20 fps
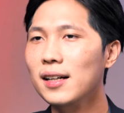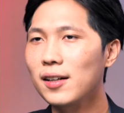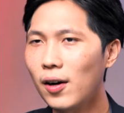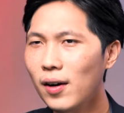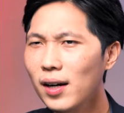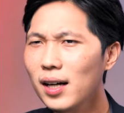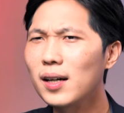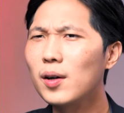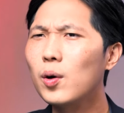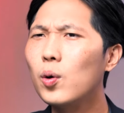ก็
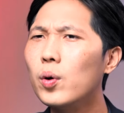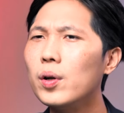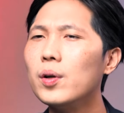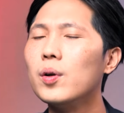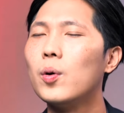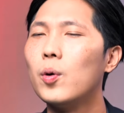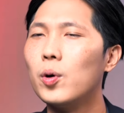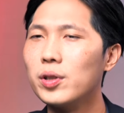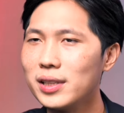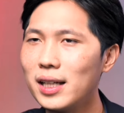คือคุณ
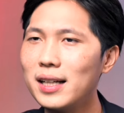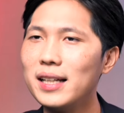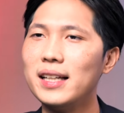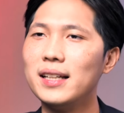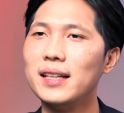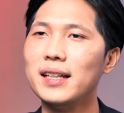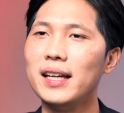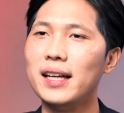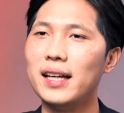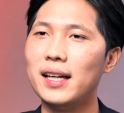โอซาลิน
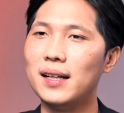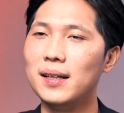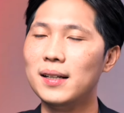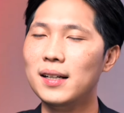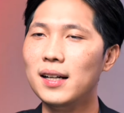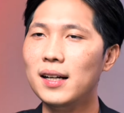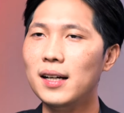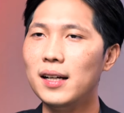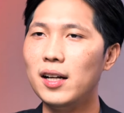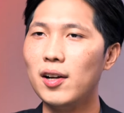นี่เอง
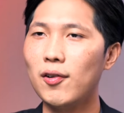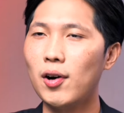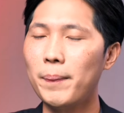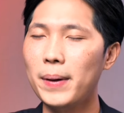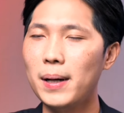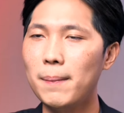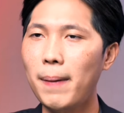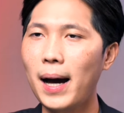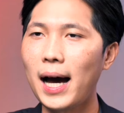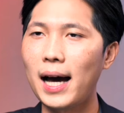เรียกว่า
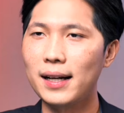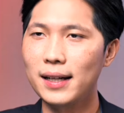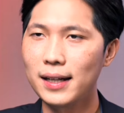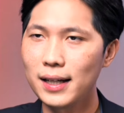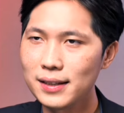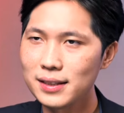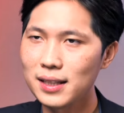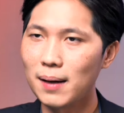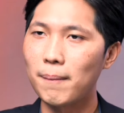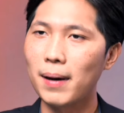เป็นพาร์ทเนอ
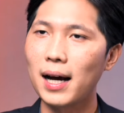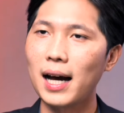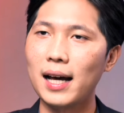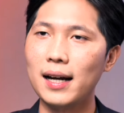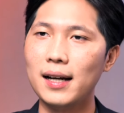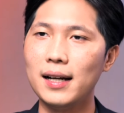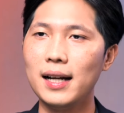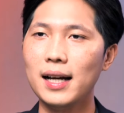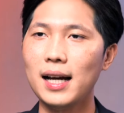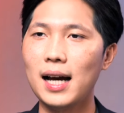ร์สำคัญ
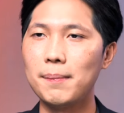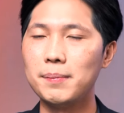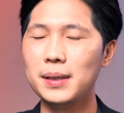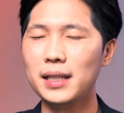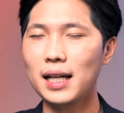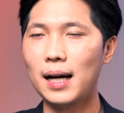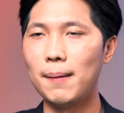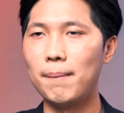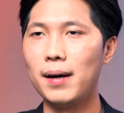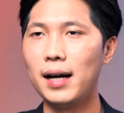นะครับที่
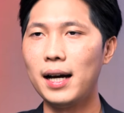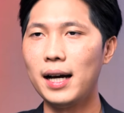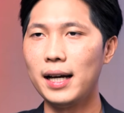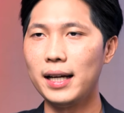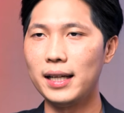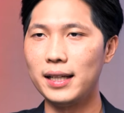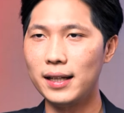ทำให้